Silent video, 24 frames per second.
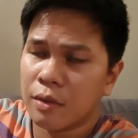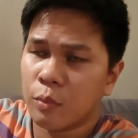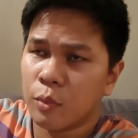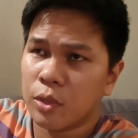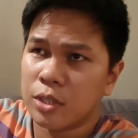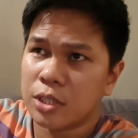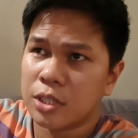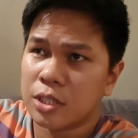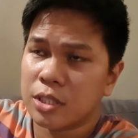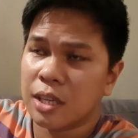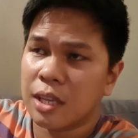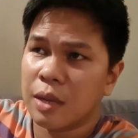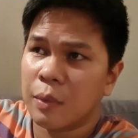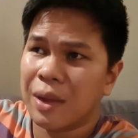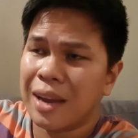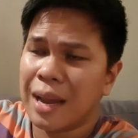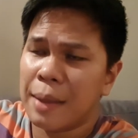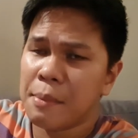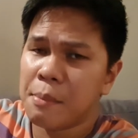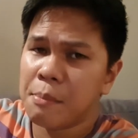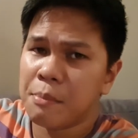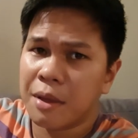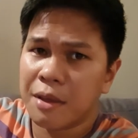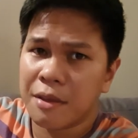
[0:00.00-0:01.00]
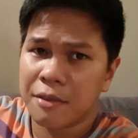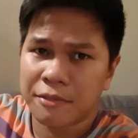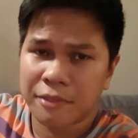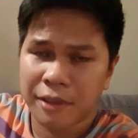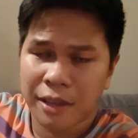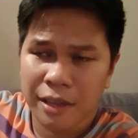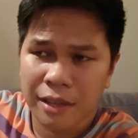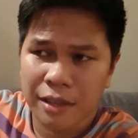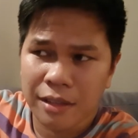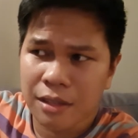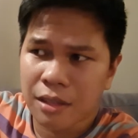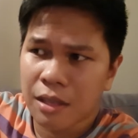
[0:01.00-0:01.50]
which is ginawa namin by
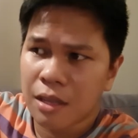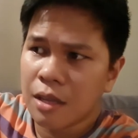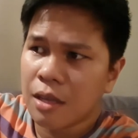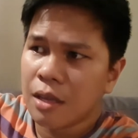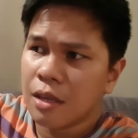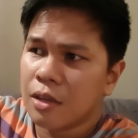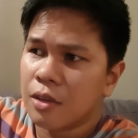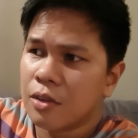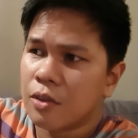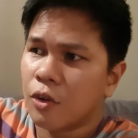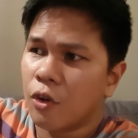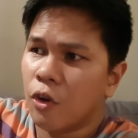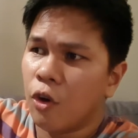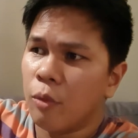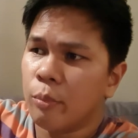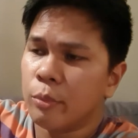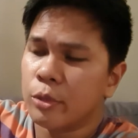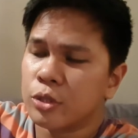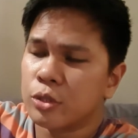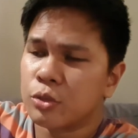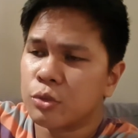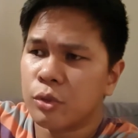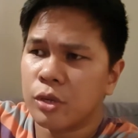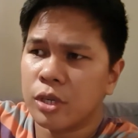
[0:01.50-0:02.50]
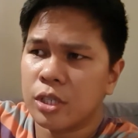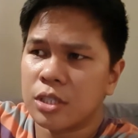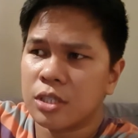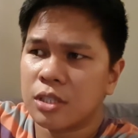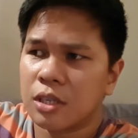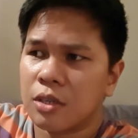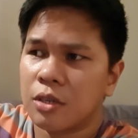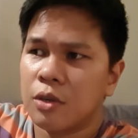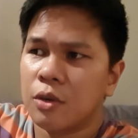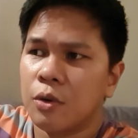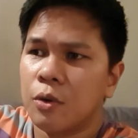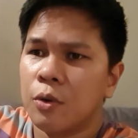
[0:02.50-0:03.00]
faith, no, almost 2 years
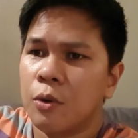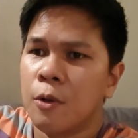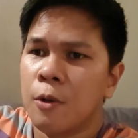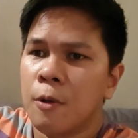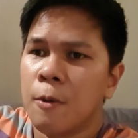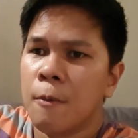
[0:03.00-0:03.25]
ago.